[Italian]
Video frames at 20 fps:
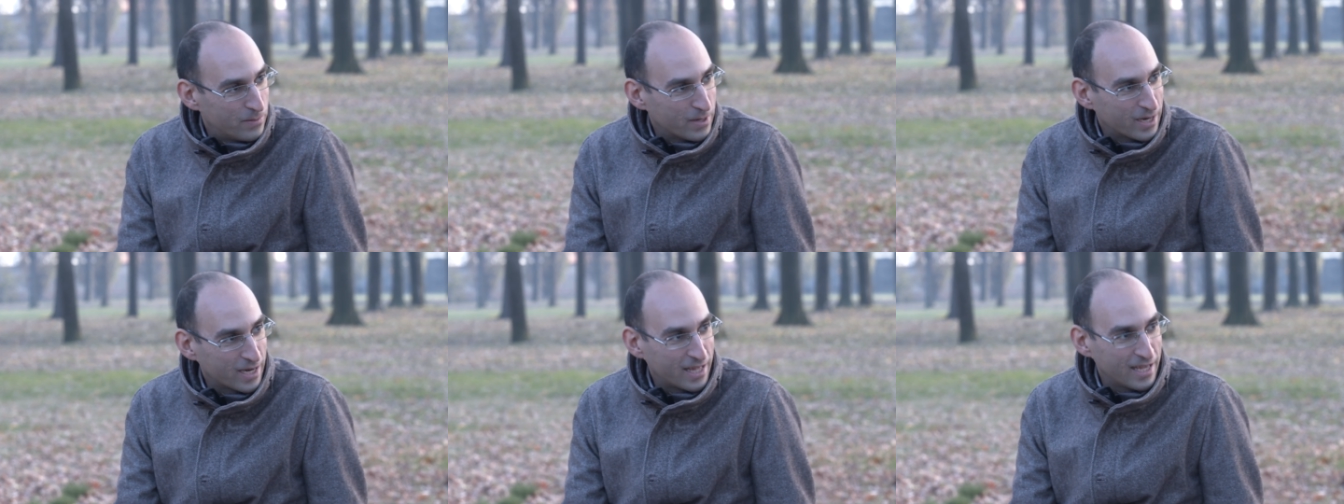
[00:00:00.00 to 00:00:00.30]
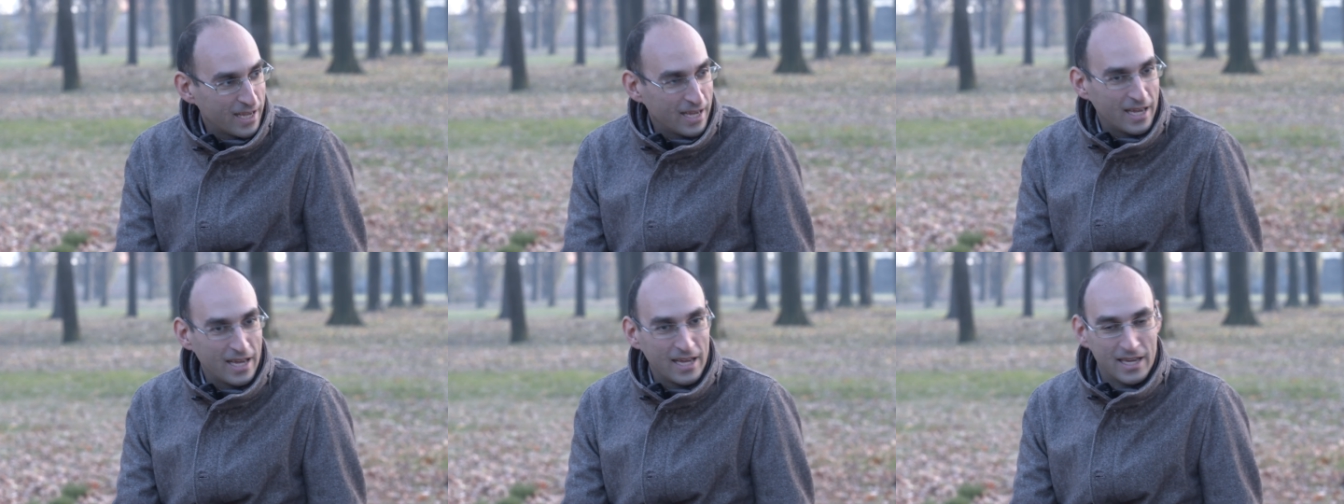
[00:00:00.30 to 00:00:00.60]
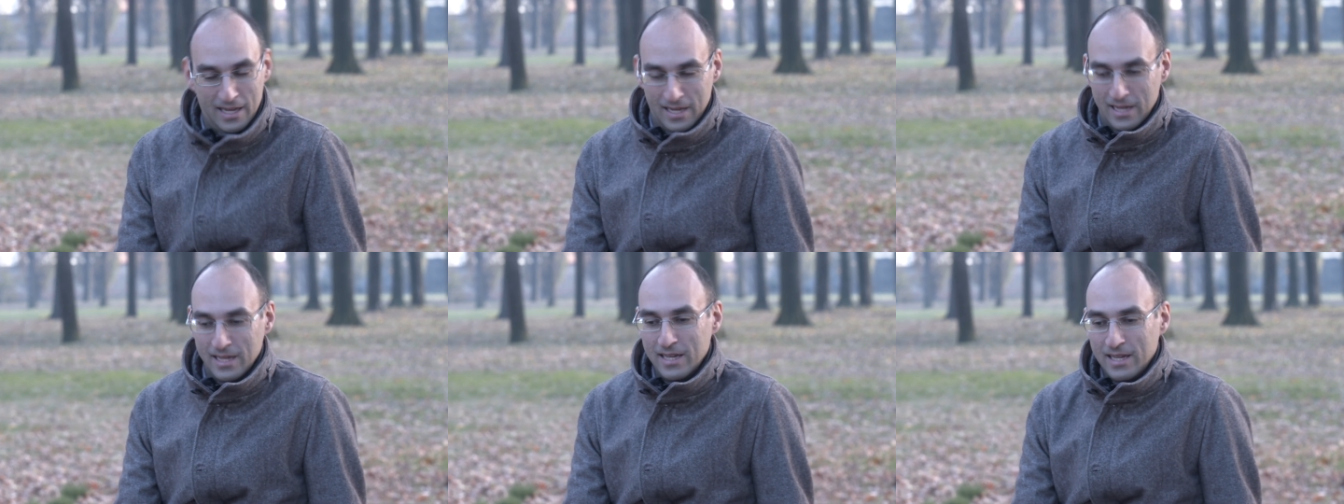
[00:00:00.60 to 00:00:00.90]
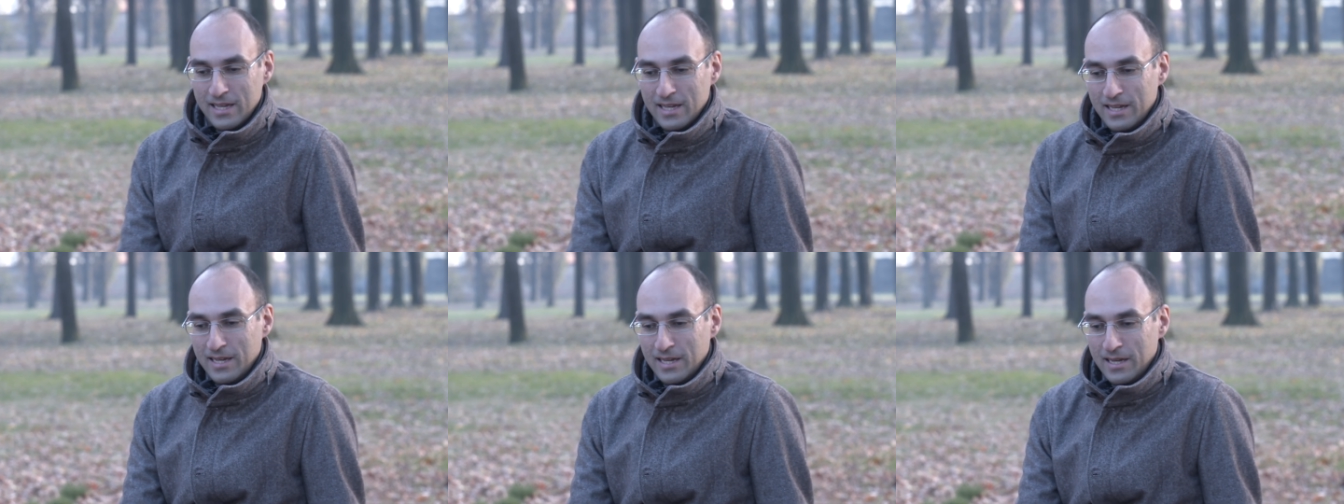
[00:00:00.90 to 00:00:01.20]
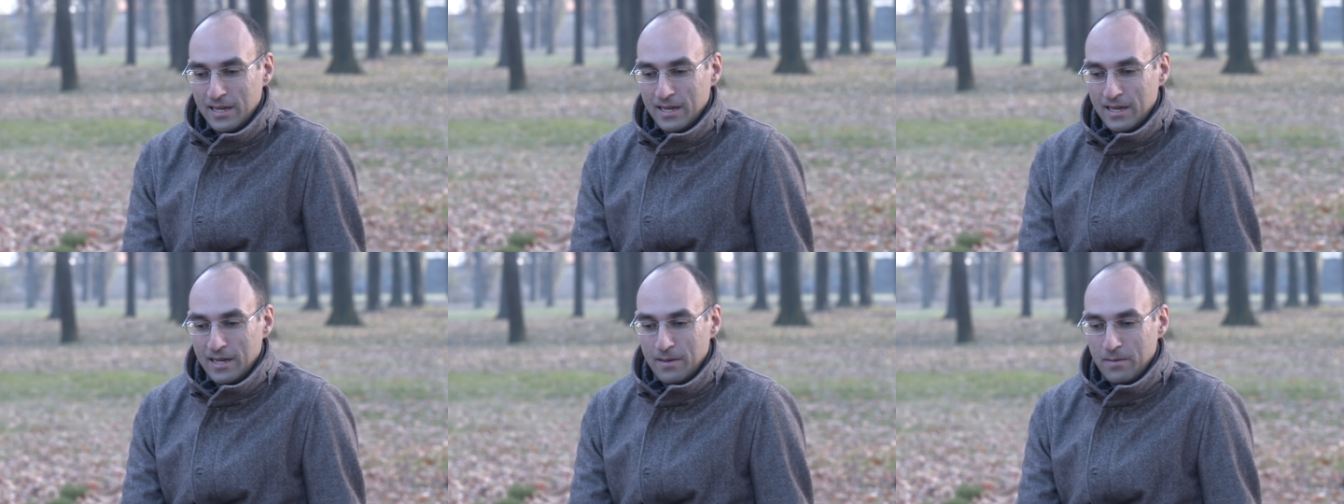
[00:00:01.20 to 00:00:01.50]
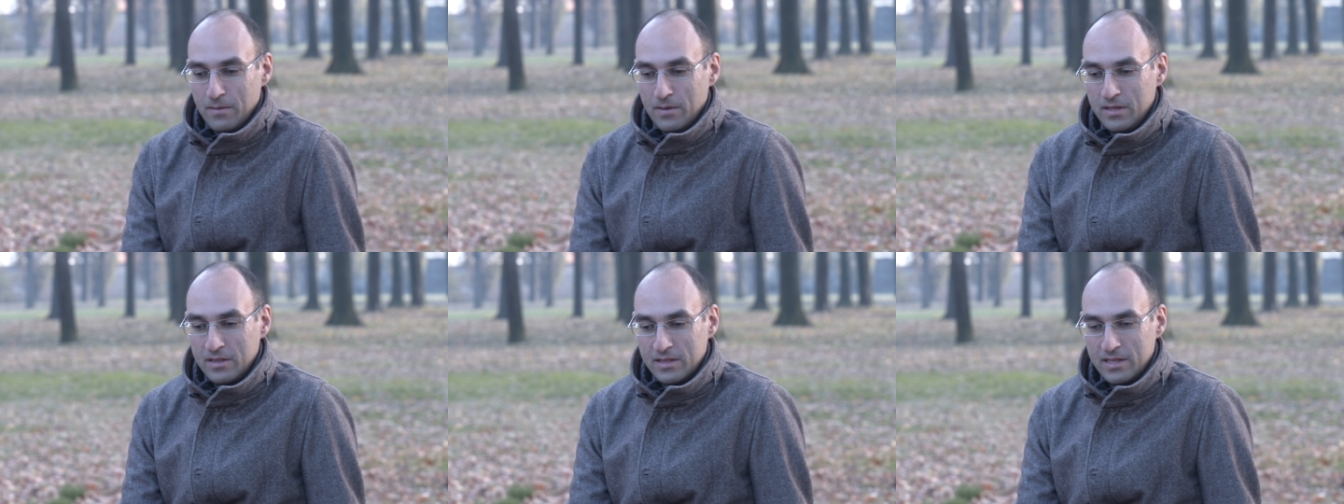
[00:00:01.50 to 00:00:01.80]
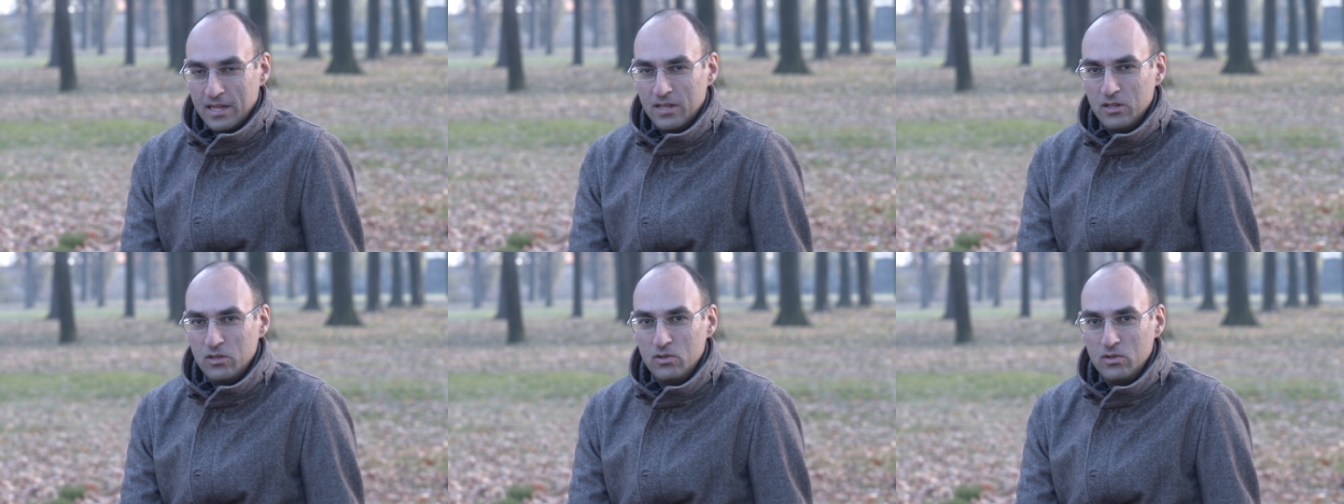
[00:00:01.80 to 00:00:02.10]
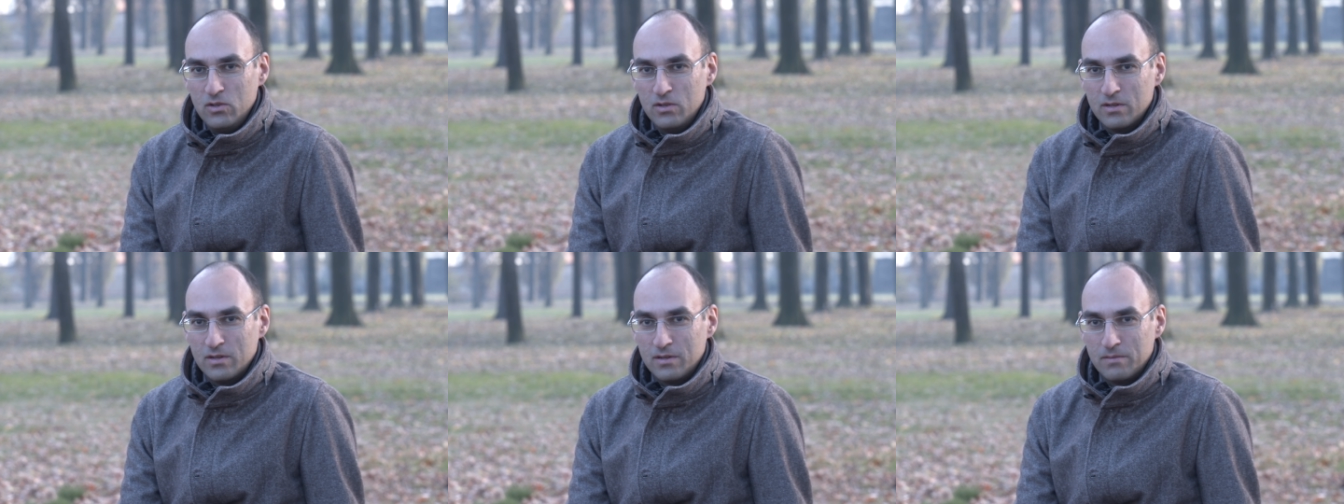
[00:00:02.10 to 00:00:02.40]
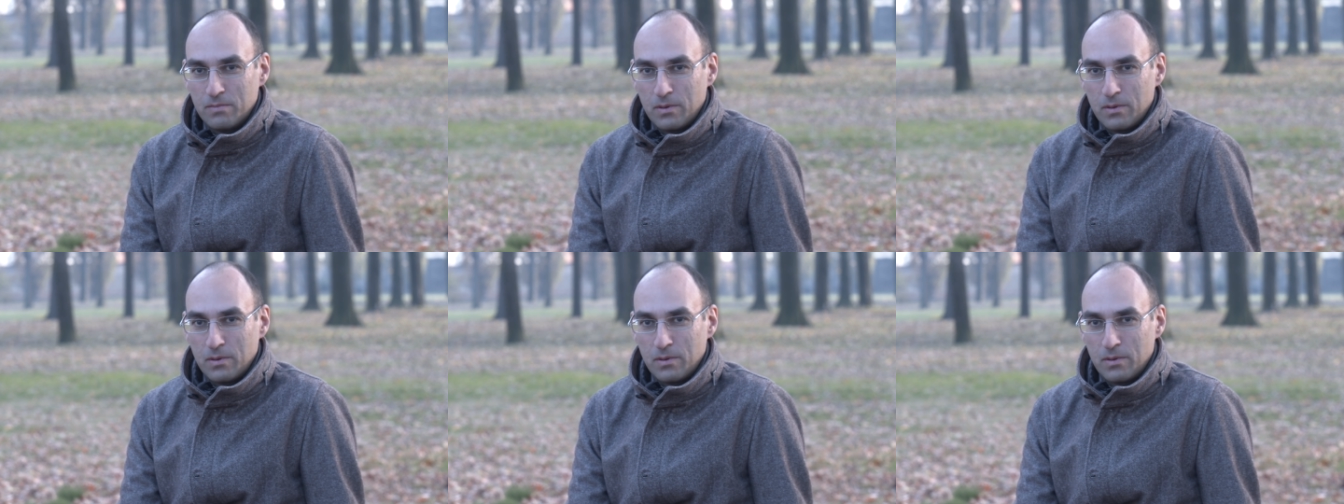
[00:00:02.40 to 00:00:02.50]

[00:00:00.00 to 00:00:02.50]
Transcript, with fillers: perché eh, intanto